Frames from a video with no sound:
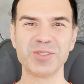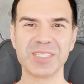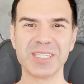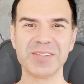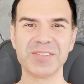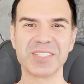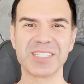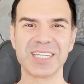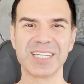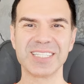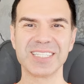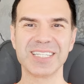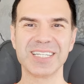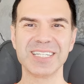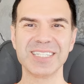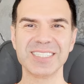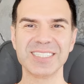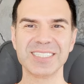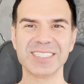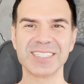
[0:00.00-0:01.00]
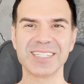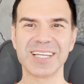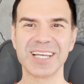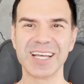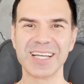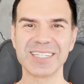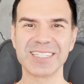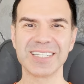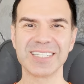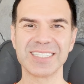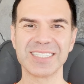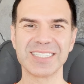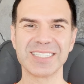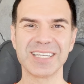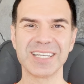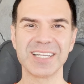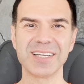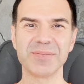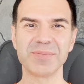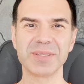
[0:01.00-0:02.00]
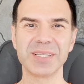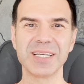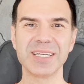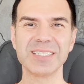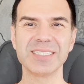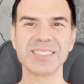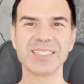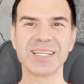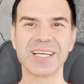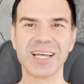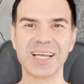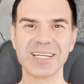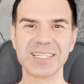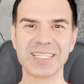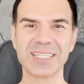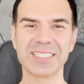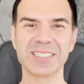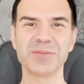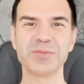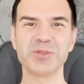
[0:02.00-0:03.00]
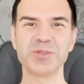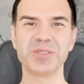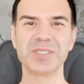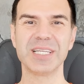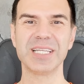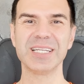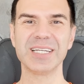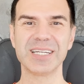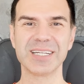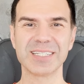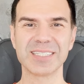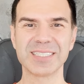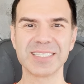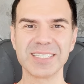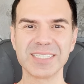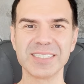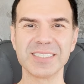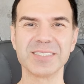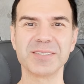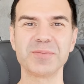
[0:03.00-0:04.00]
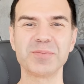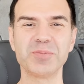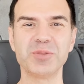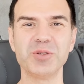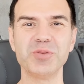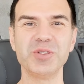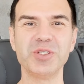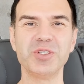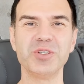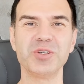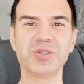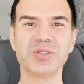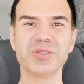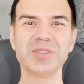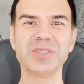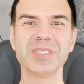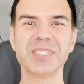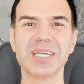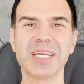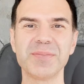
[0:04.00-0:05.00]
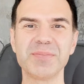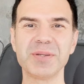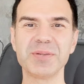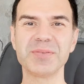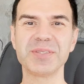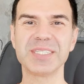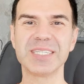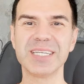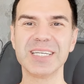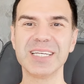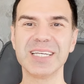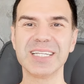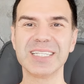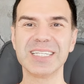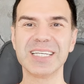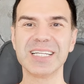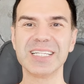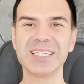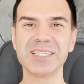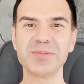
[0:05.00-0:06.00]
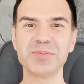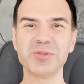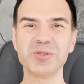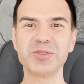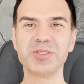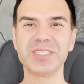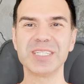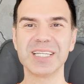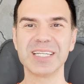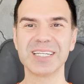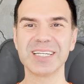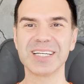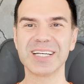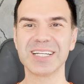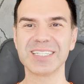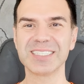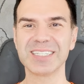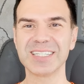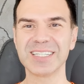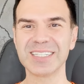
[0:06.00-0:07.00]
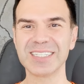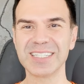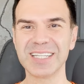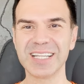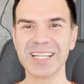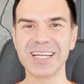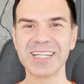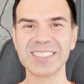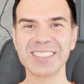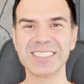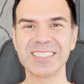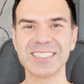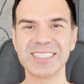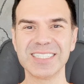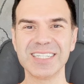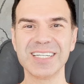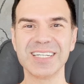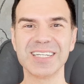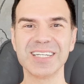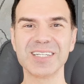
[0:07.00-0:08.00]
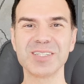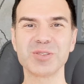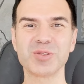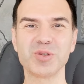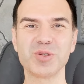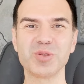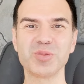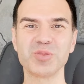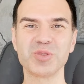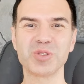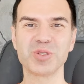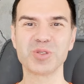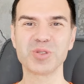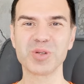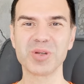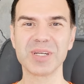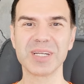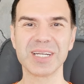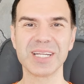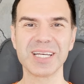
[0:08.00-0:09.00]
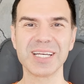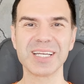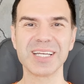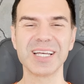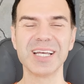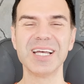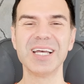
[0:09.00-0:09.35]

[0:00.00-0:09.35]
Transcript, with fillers: Zevcanlar, herkese selamlar, herkese mucizeler aksın. Bu videonun hepimize hediyeleri, mucizeleri, katkıları nelerdir diyerek sorumuzu sorarak